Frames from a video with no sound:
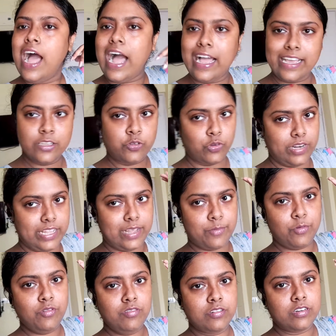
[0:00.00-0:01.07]
আগে চলে যাব
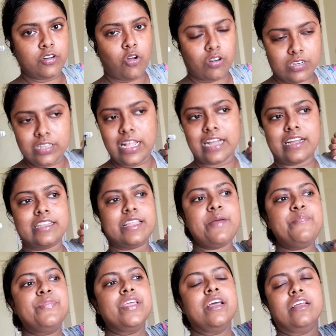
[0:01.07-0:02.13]
ডক্টর দেখাতে
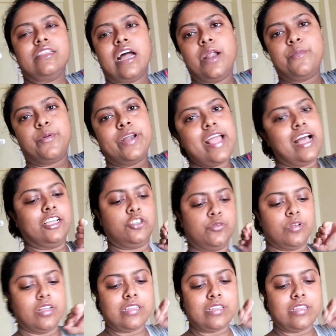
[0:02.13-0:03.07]
তারপরে আস